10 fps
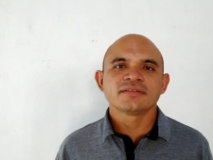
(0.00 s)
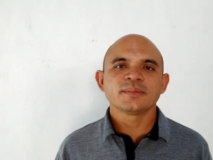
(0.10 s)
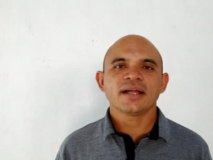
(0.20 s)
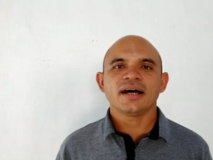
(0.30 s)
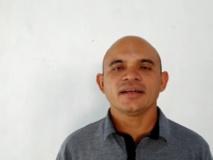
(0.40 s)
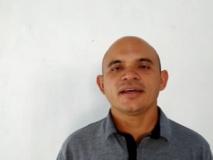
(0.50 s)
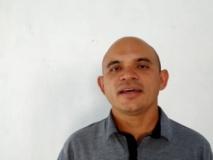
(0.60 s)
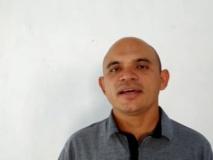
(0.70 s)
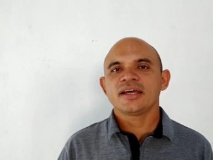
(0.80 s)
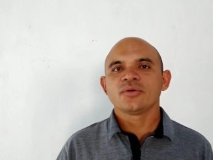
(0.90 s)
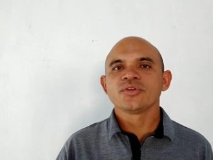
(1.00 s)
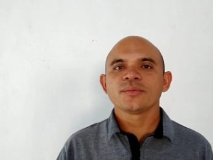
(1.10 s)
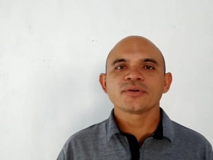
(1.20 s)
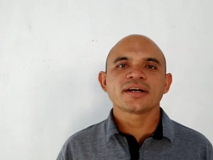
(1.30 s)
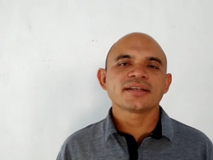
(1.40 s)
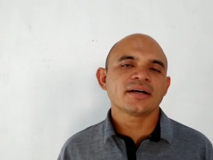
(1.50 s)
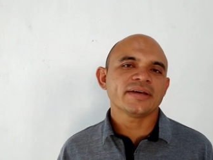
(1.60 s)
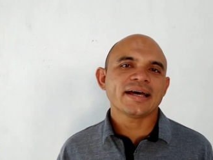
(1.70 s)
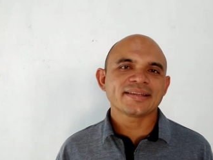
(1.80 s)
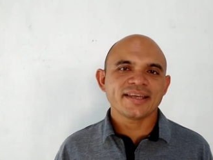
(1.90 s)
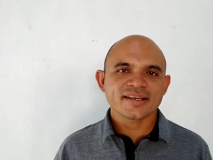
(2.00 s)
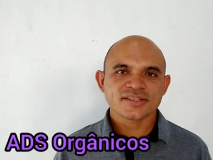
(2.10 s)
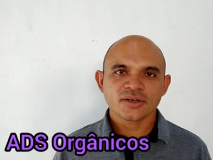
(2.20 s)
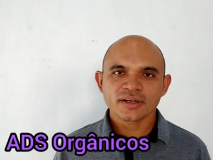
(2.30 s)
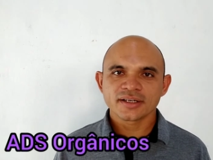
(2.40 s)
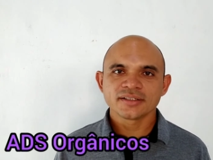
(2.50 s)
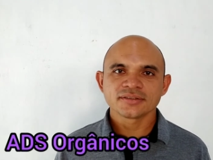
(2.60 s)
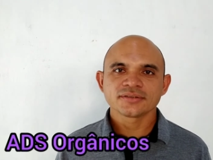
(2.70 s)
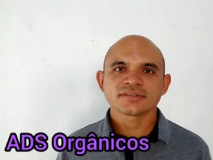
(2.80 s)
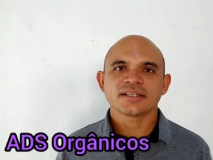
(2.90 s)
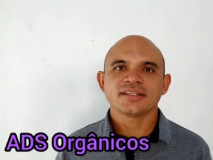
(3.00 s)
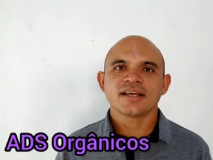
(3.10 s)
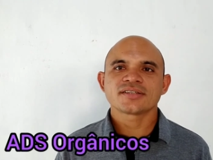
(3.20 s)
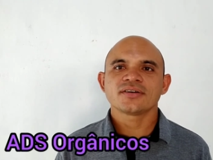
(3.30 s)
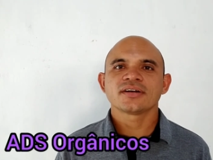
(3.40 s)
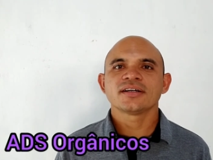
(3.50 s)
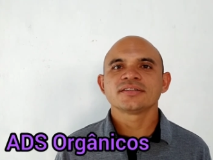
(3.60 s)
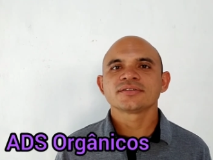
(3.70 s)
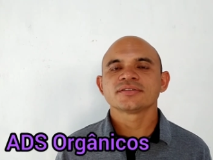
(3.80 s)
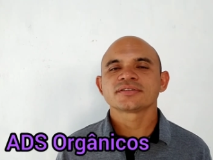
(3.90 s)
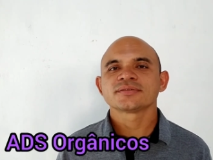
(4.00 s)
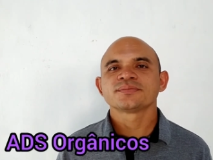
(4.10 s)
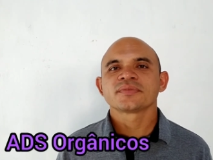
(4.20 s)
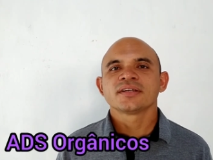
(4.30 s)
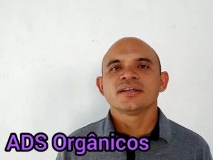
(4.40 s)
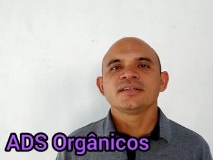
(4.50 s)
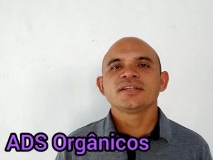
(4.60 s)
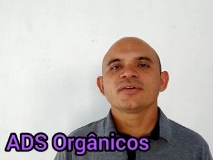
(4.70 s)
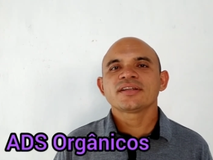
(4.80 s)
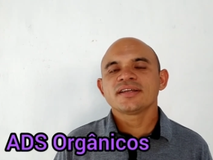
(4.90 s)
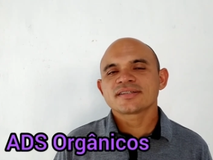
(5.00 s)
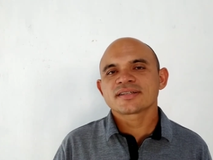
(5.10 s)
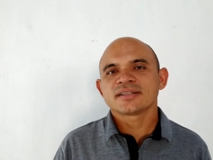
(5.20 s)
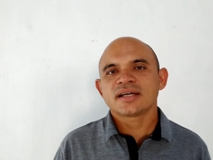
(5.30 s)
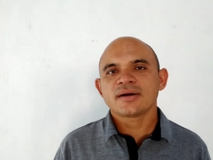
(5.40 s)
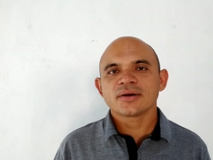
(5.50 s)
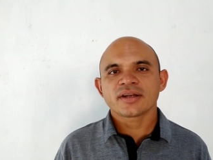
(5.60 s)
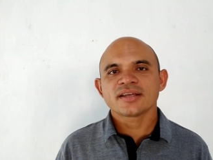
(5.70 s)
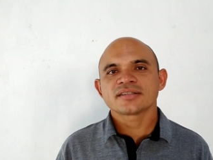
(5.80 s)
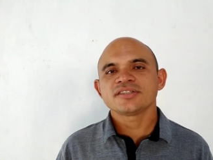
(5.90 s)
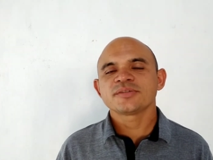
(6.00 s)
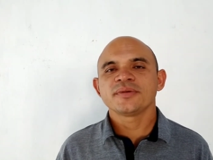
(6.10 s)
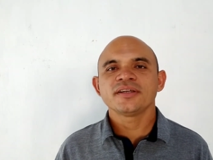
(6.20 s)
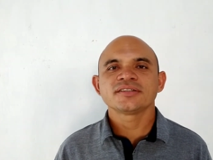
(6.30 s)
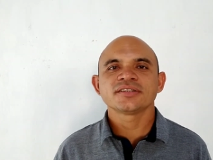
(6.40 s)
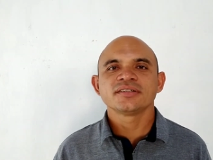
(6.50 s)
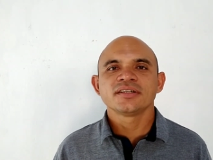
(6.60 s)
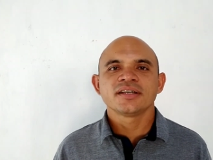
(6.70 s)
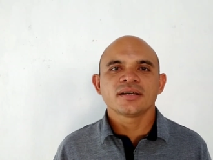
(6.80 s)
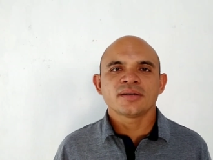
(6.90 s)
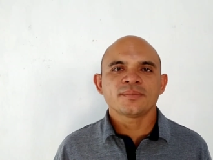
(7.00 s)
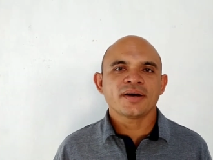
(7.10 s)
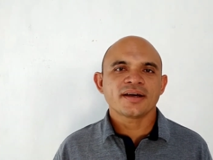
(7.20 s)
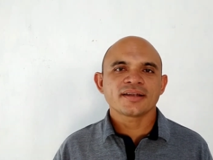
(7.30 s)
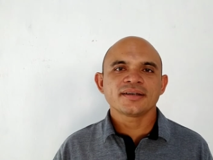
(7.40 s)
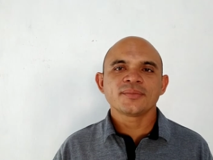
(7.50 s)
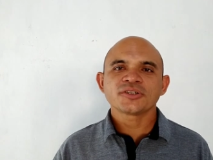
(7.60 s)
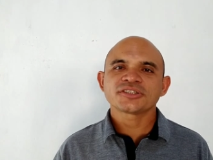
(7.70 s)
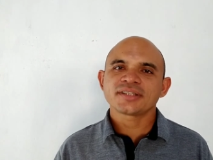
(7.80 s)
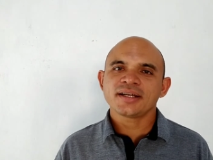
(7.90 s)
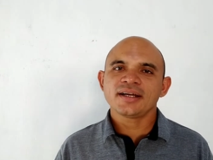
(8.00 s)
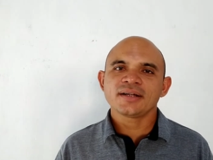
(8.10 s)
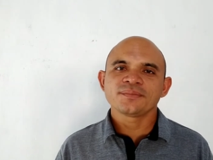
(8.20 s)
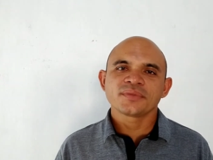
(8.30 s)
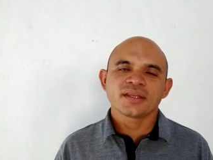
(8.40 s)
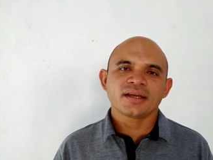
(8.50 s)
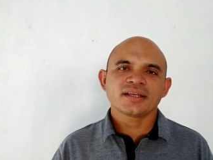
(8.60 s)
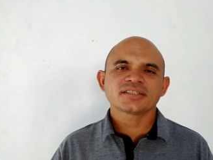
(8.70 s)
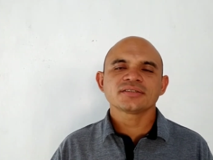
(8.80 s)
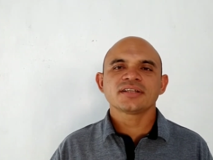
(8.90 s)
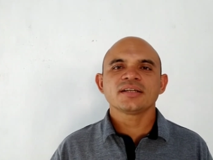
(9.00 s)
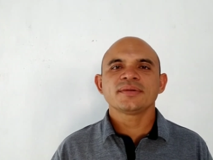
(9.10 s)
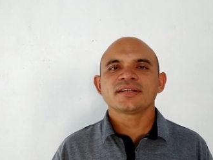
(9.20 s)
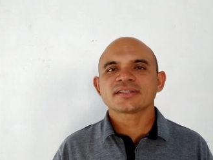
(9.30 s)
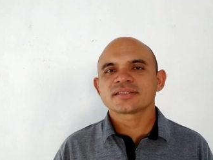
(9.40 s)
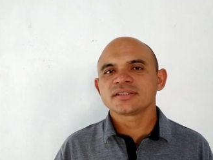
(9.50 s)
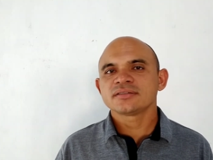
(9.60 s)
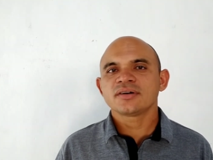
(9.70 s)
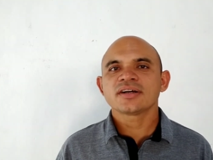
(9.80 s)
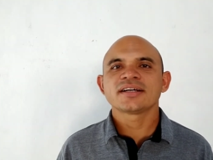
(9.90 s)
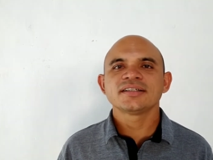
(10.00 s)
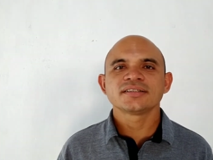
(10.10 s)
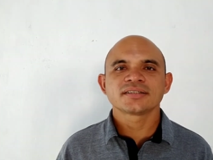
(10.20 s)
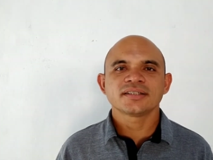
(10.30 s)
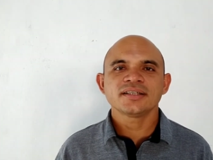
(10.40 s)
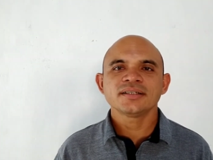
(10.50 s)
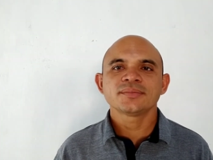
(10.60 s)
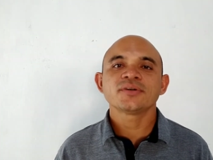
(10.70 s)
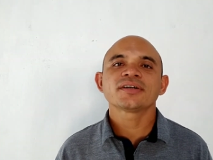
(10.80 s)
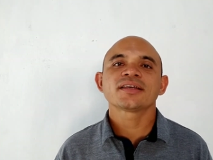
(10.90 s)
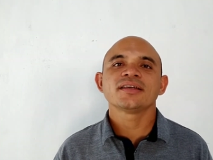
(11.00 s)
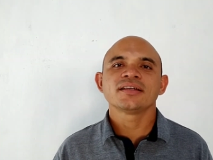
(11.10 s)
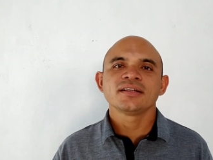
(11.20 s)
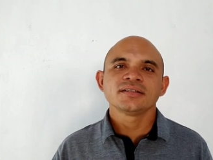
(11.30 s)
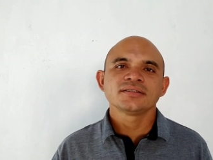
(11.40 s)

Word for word: Vamos lá, é, o nome do canal é ADS Orgânicos, ADS Orgânicos, e eu criei esse canal agora recentemente para mostrar a questão da alimentação orgânica, né? Por quê